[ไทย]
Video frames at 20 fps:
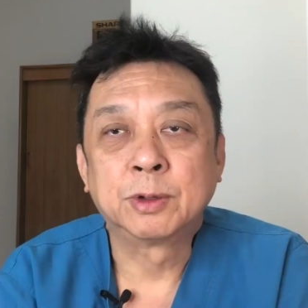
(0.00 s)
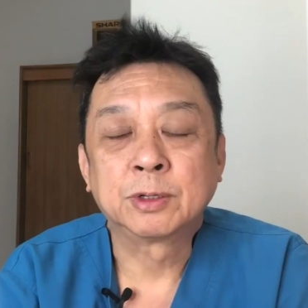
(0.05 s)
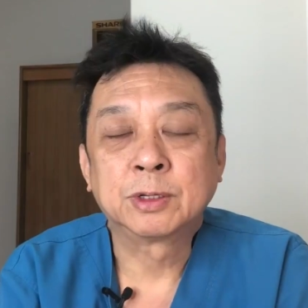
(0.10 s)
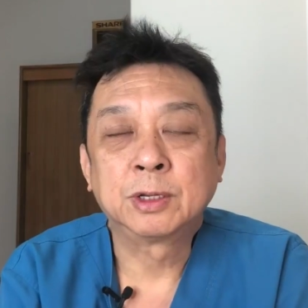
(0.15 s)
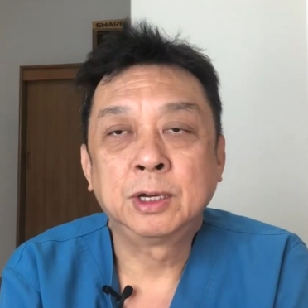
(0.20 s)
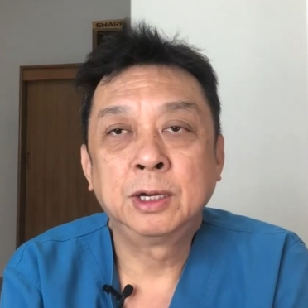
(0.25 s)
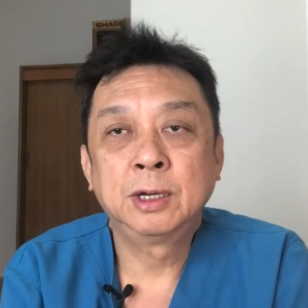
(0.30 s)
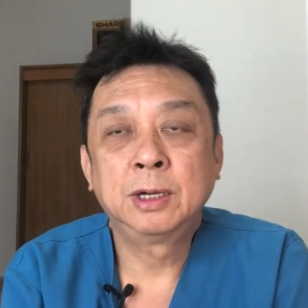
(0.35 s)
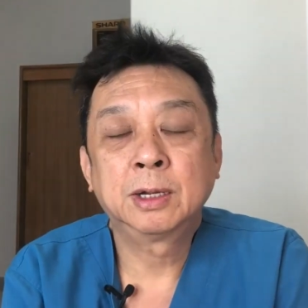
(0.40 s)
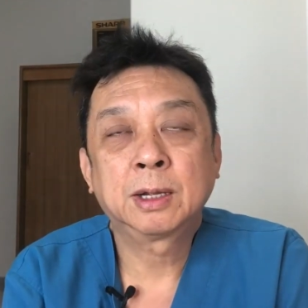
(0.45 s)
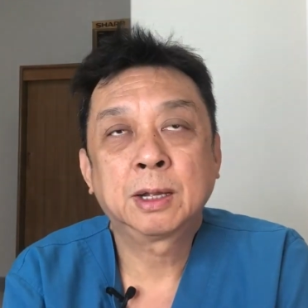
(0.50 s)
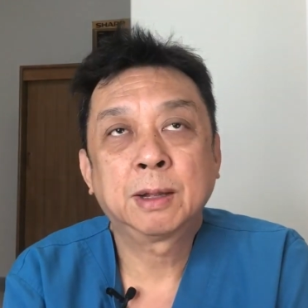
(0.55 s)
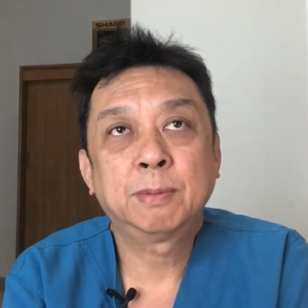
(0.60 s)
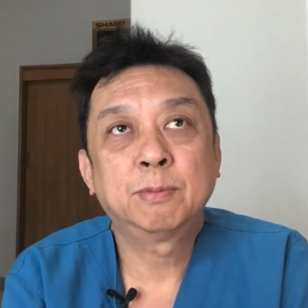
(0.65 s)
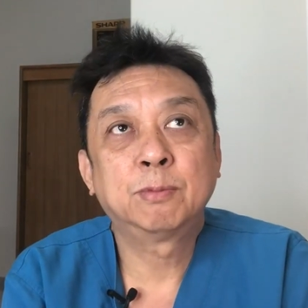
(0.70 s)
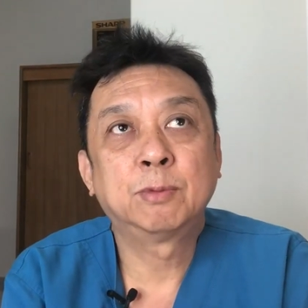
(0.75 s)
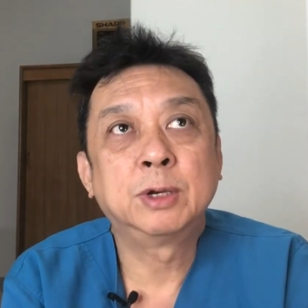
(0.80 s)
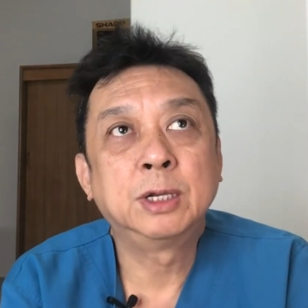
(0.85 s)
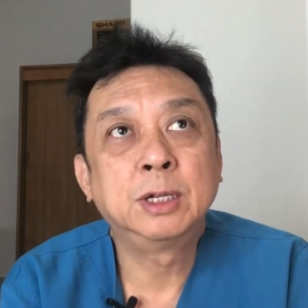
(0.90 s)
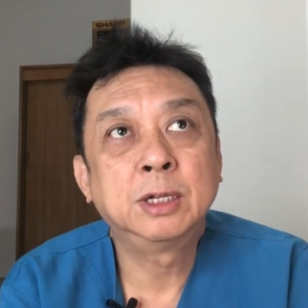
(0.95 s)
ศิรินะครับ
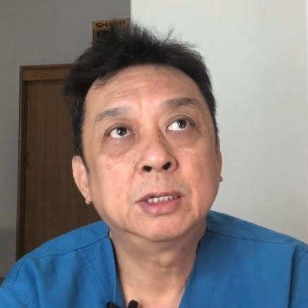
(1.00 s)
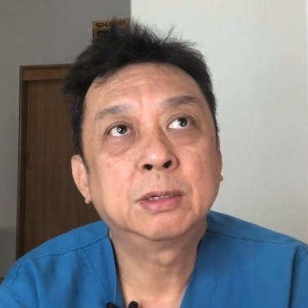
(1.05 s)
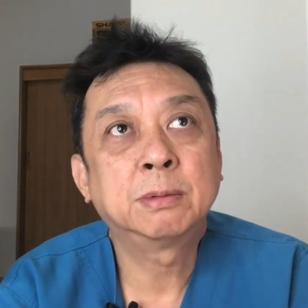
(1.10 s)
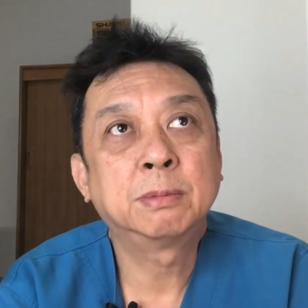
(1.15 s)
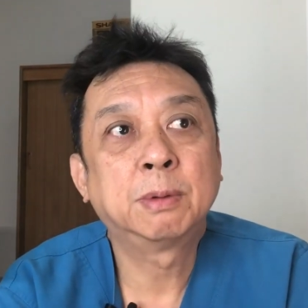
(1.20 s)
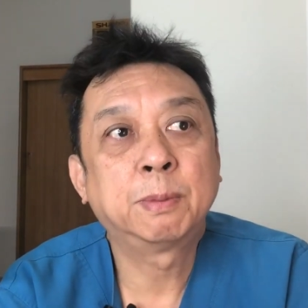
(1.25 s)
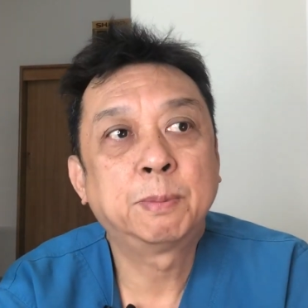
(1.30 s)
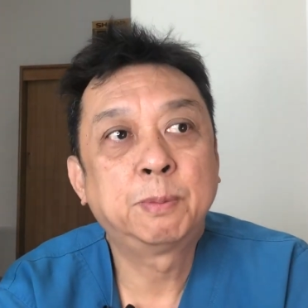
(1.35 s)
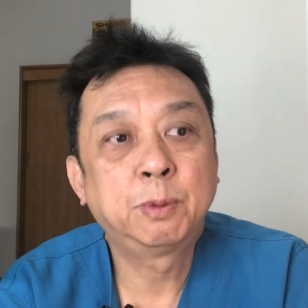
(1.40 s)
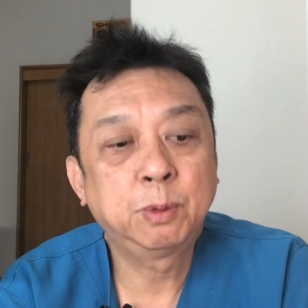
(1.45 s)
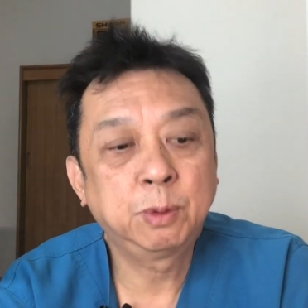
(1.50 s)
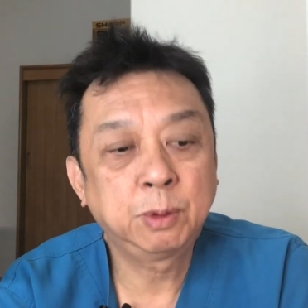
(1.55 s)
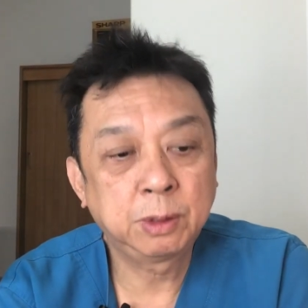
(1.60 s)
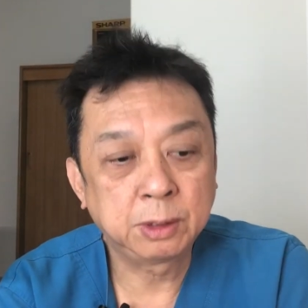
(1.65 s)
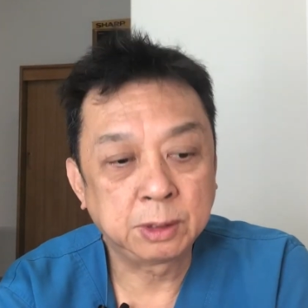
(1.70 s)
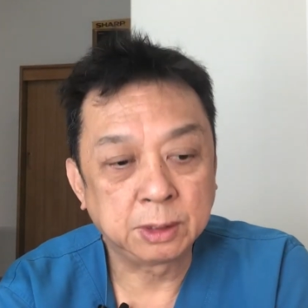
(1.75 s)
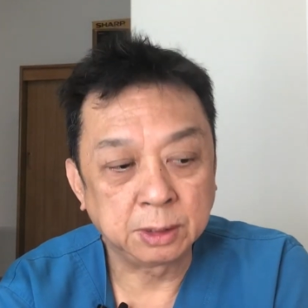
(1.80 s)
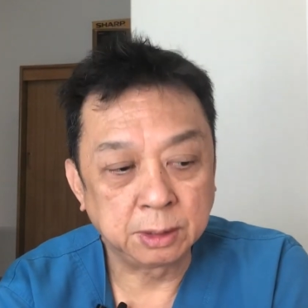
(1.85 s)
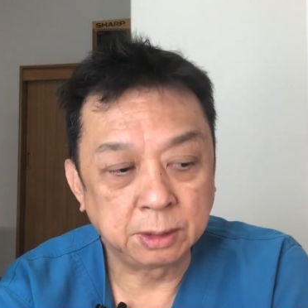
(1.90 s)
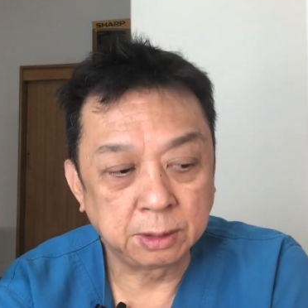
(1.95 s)
วันนี้จะมาพูด
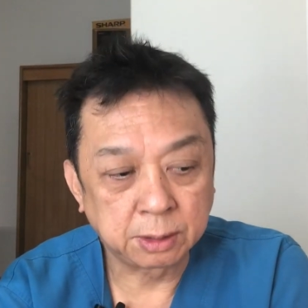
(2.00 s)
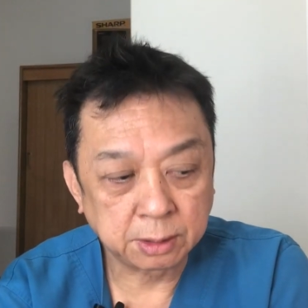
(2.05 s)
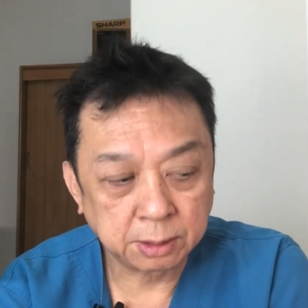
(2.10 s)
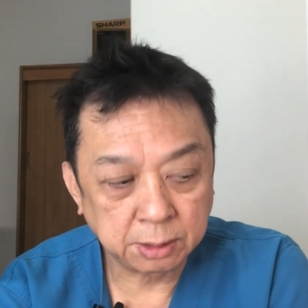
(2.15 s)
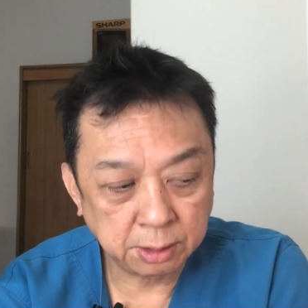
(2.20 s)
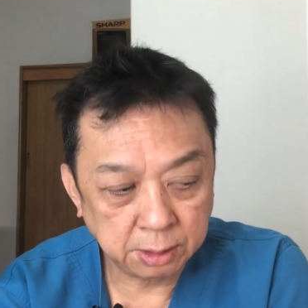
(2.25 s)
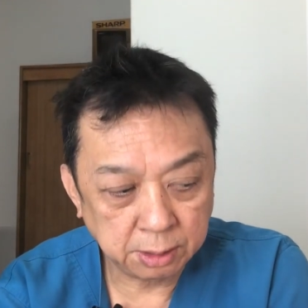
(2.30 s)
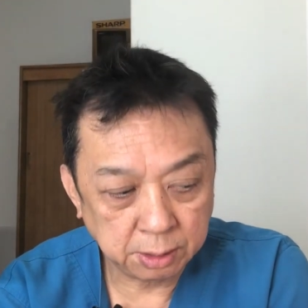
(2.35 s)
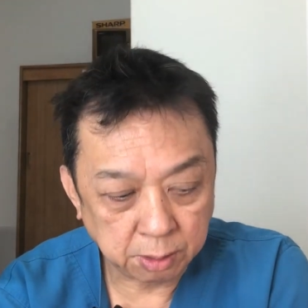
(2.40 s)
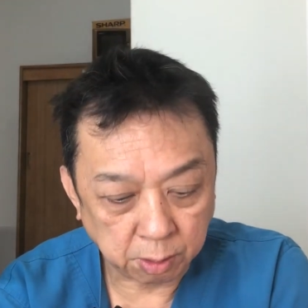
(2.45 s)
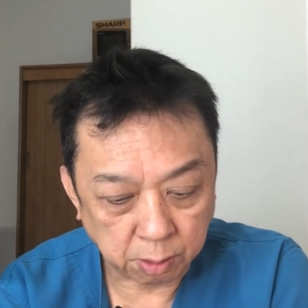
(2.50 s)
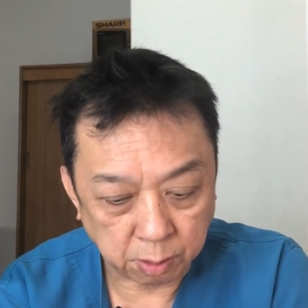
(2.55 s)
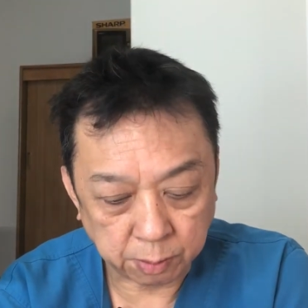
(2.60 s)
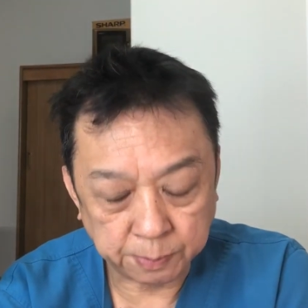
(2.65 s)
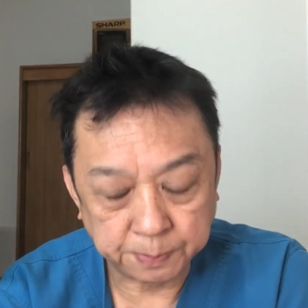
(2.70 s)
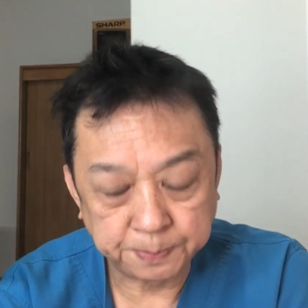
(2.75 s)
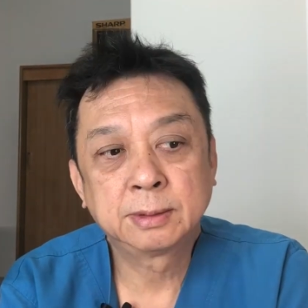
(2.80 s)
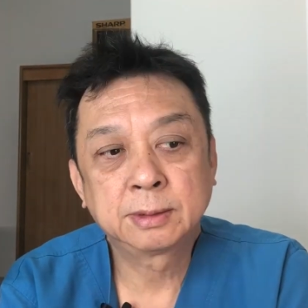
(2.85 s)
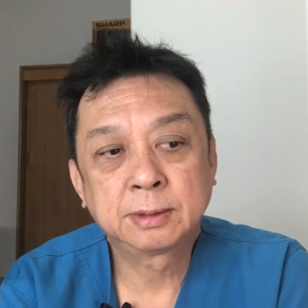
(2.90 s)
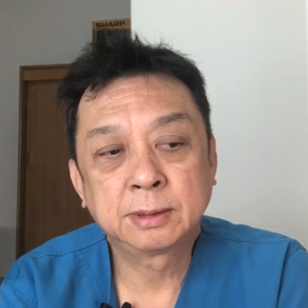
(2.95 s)
ถึงเรื่องของ
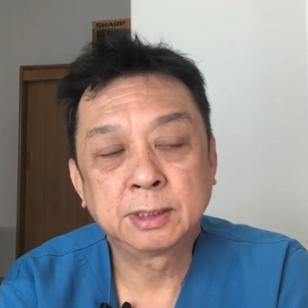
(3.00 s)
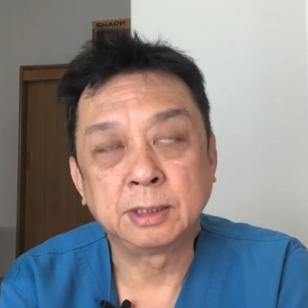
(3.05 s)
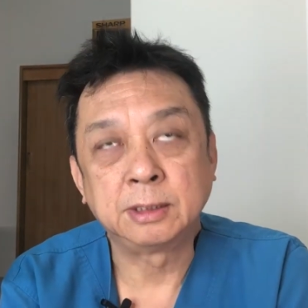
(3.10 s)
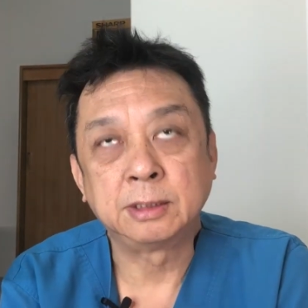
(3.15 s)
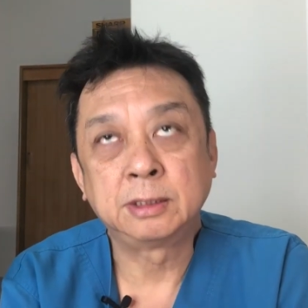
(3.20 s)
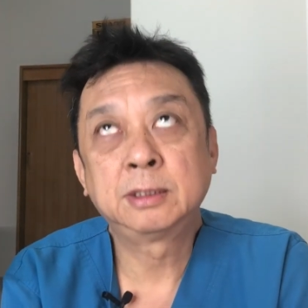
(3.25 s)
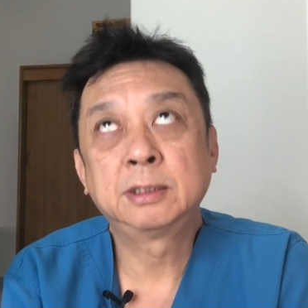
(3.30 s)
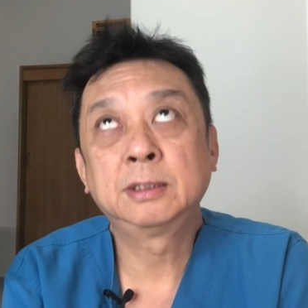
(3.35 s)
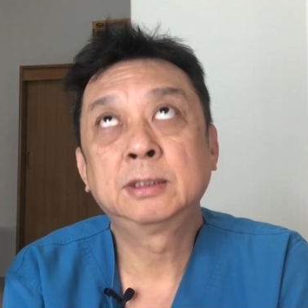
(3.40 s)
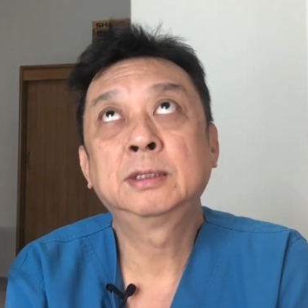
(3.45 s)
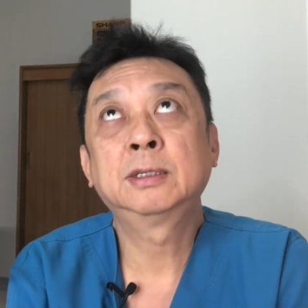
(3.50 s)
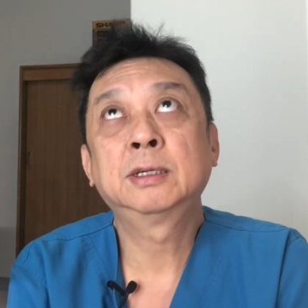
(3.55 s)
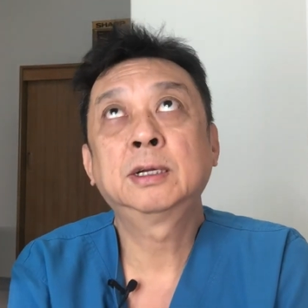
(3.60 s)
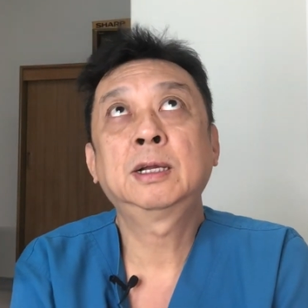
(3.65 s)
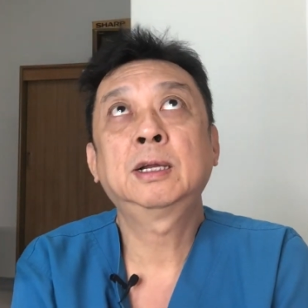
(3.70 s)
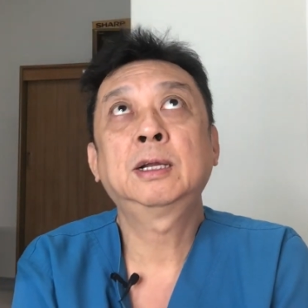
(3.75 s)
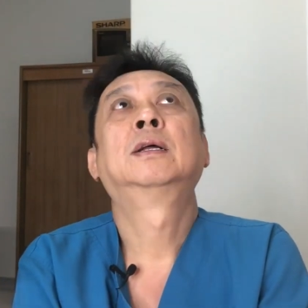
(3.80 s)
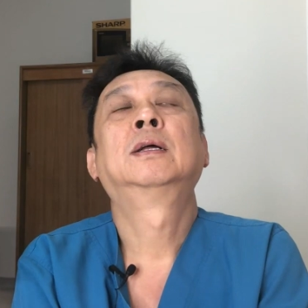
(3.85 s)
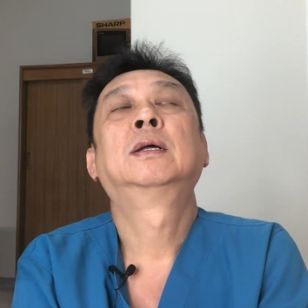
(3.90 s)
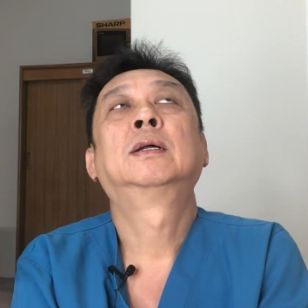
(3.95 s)
ติดเชื้อ
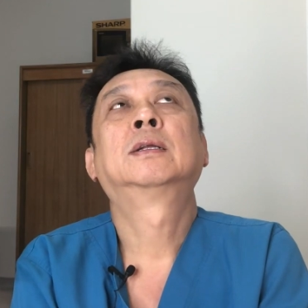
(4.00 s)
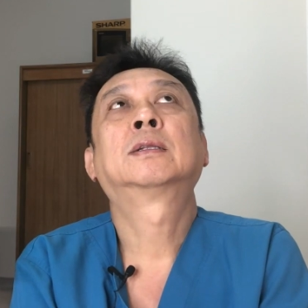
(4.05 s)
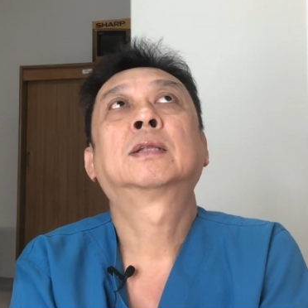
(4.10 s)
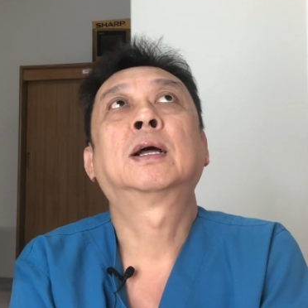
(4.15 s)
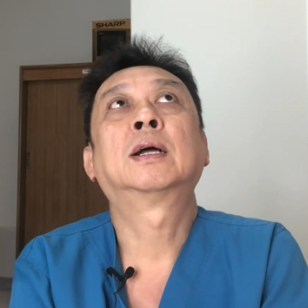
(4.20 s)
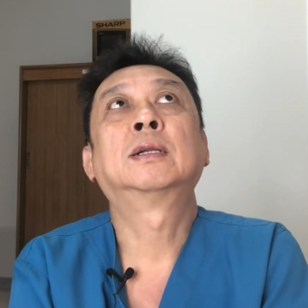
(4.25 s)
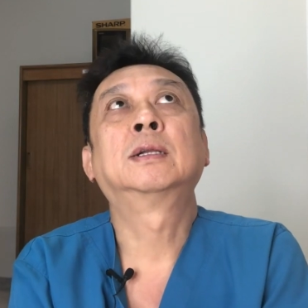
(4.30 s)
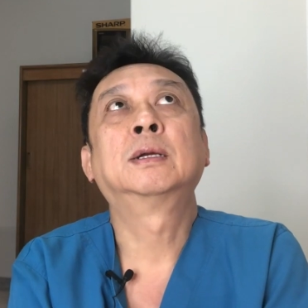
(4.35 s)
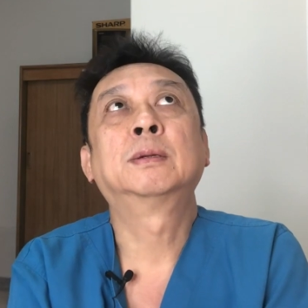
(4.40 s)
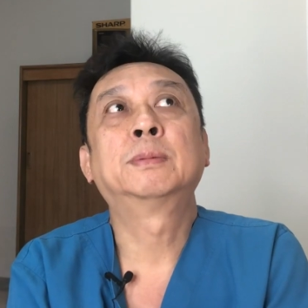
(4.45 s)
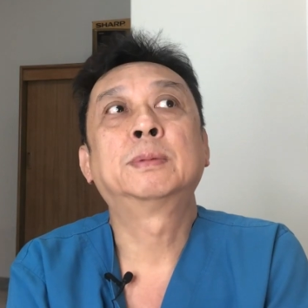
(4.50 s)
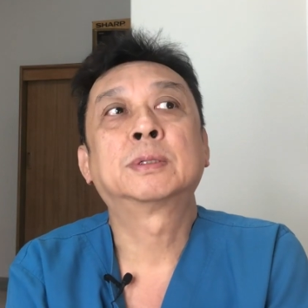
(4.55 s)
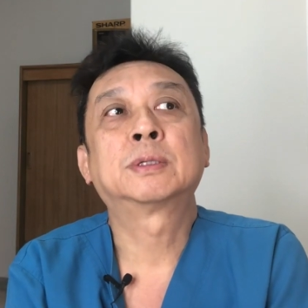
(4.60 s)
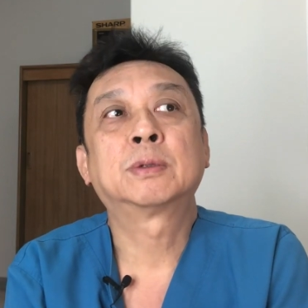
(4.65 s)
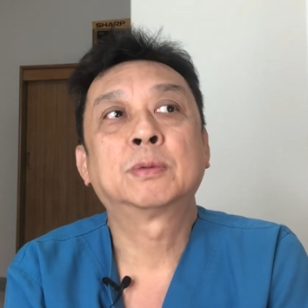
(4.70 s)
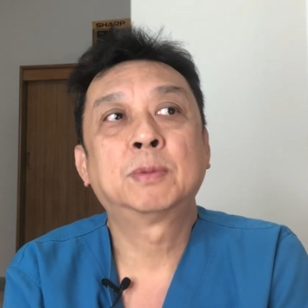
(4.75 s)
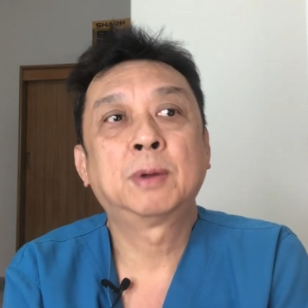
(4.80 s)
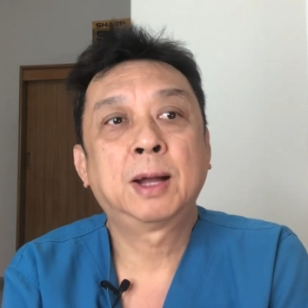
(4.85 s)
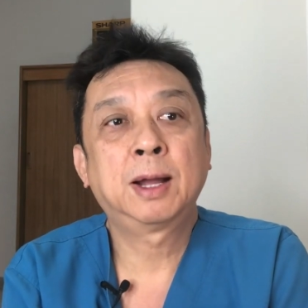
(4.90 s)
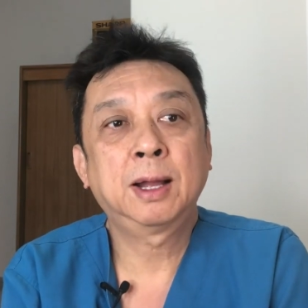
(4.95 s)
ทางเดินปัสสา
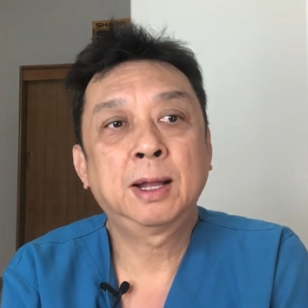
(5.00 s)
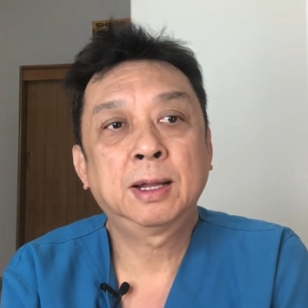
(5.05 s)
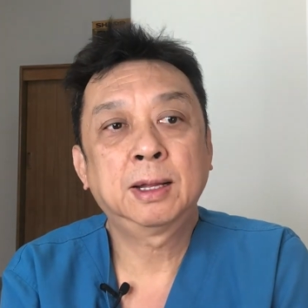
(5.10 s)
วะ